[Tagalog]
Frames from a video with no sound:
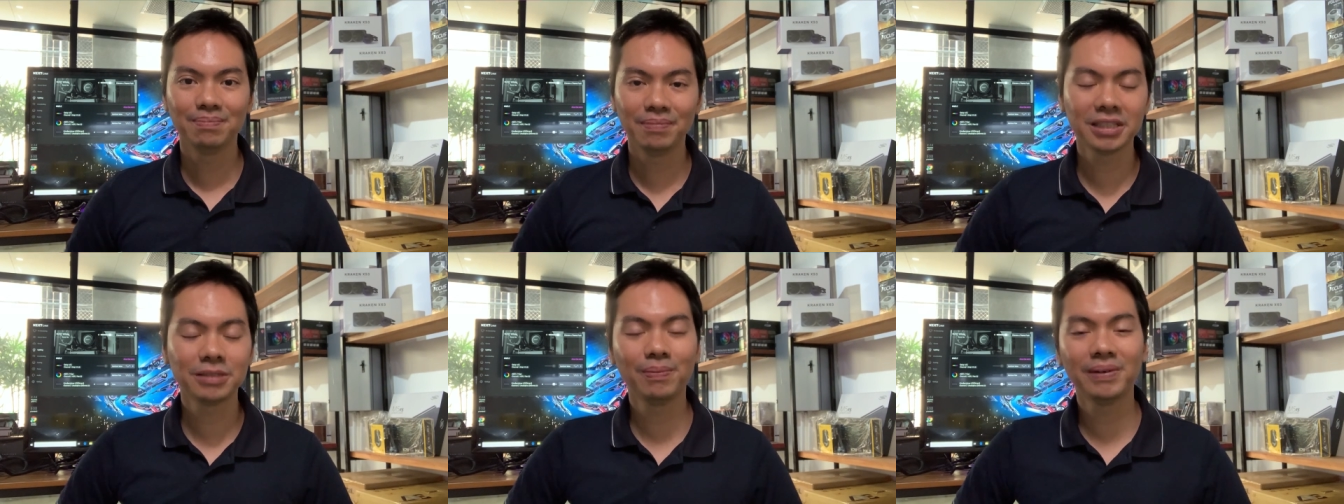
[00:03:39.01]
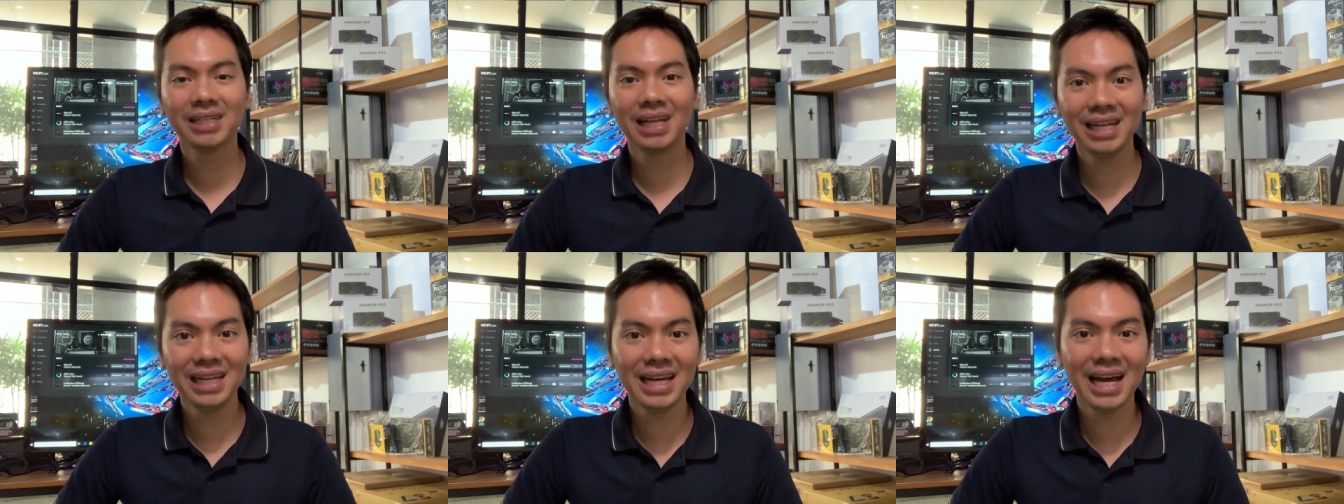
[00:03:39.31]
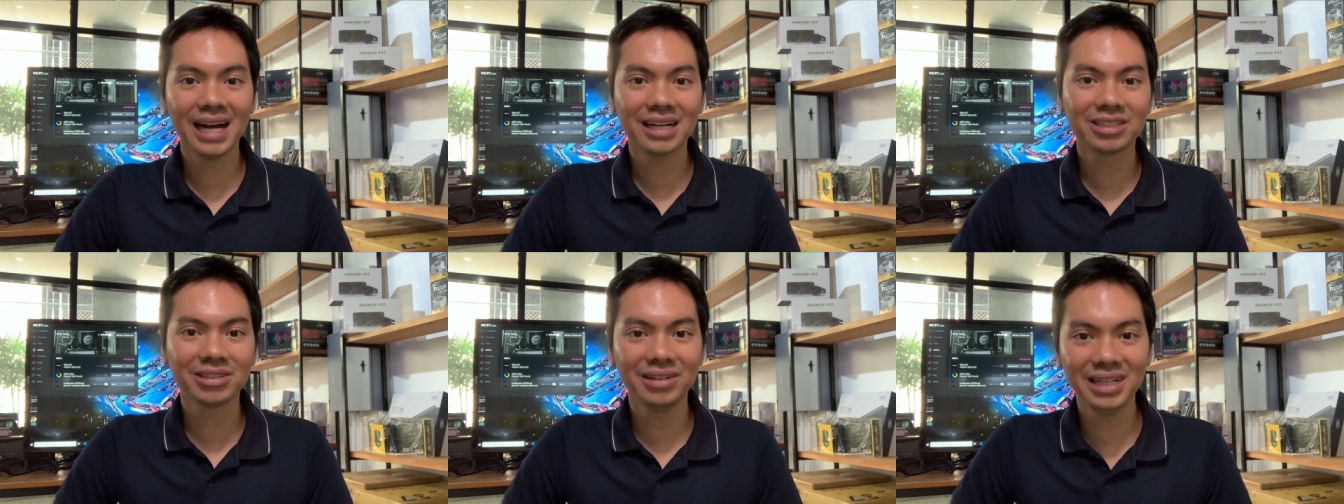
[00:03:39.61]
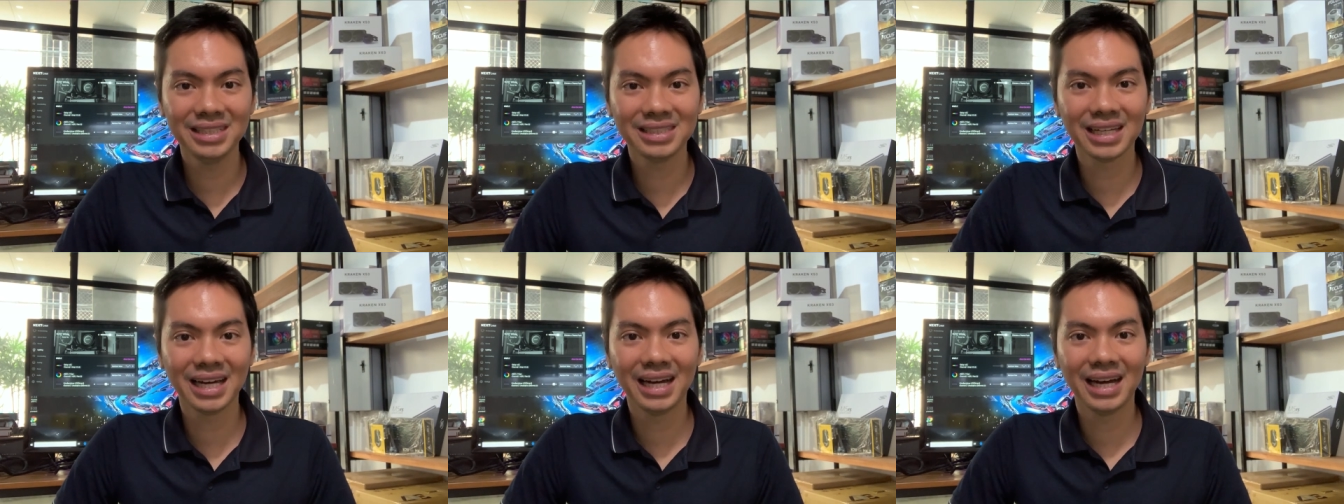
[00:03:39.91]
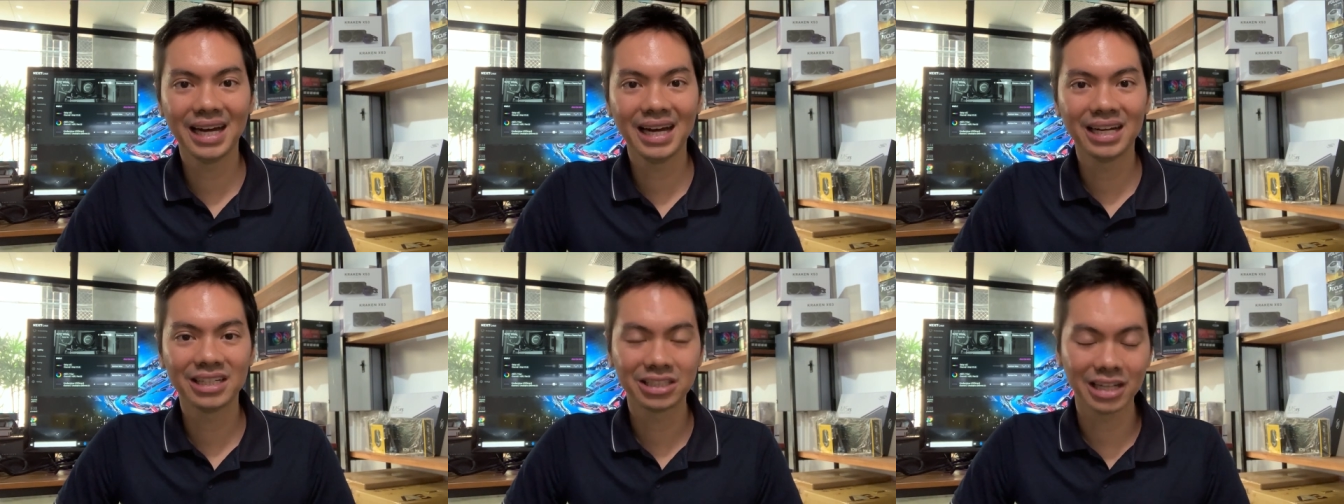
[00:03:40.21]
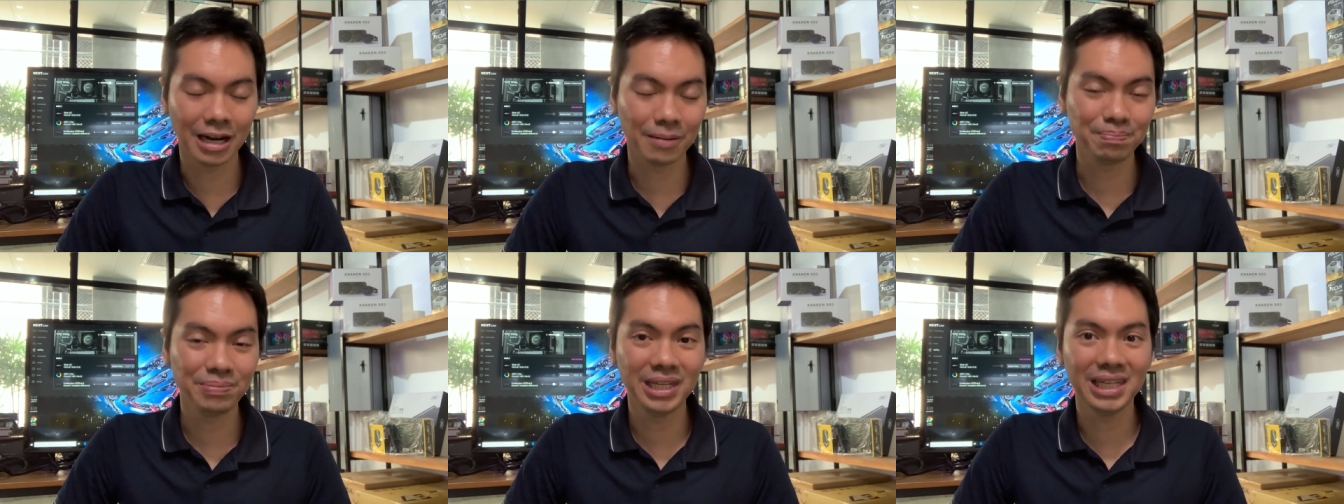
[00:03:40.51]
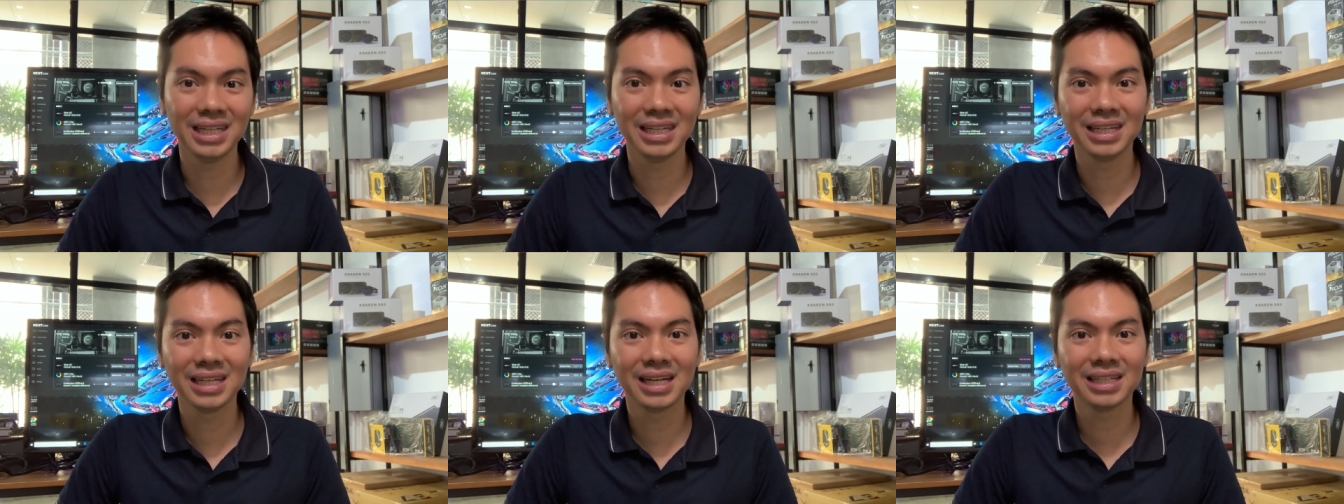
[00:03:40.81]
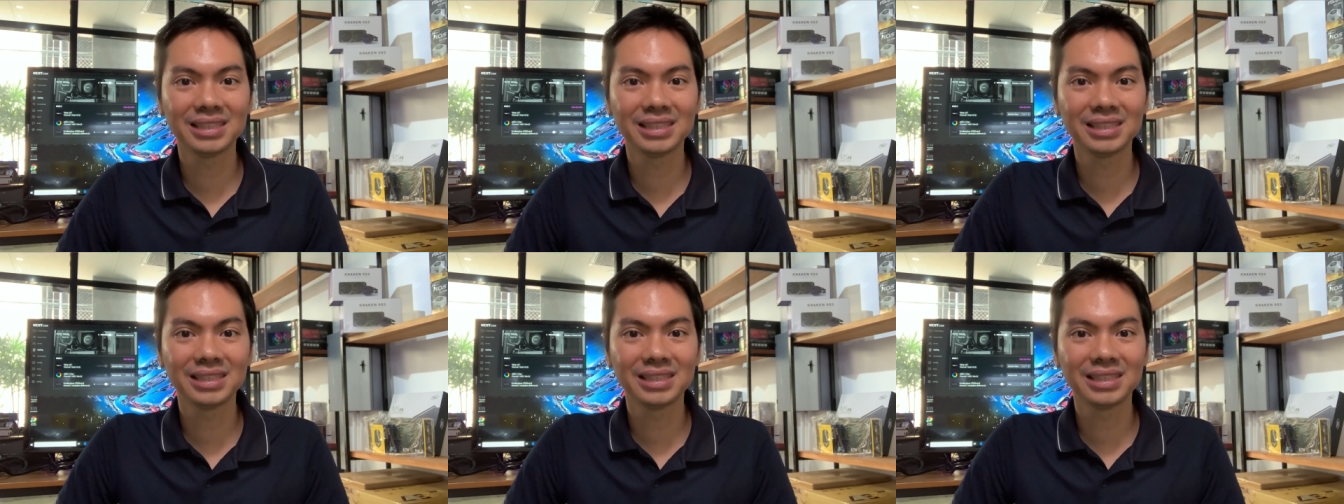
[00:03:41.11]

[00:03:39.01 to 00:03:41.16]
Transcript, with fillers: Mas madali actually sa Shopee.